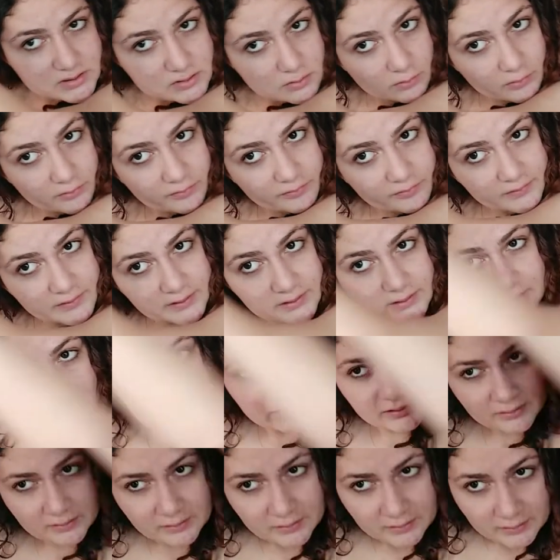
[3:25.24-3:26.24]

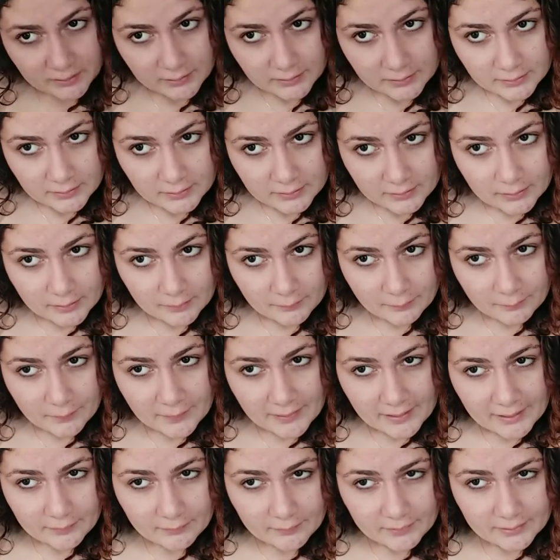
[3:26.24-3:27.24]
escovinha e
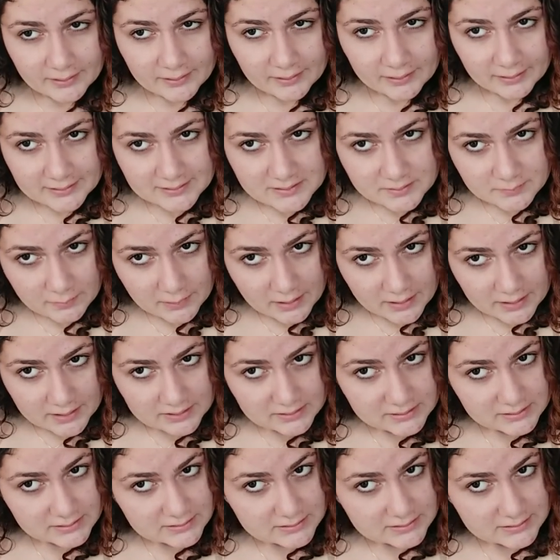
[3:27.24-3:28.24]
pego aqui as
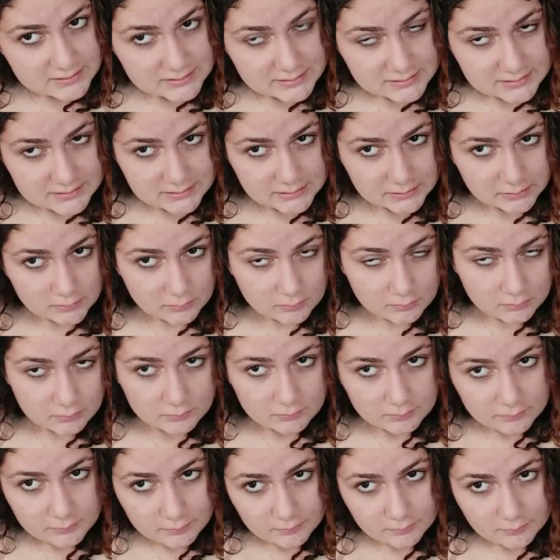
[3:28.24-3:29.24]
mechas assim,
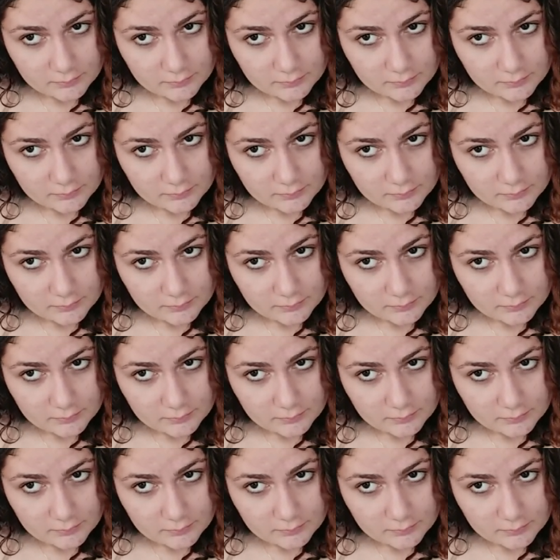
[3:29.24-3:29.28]
ó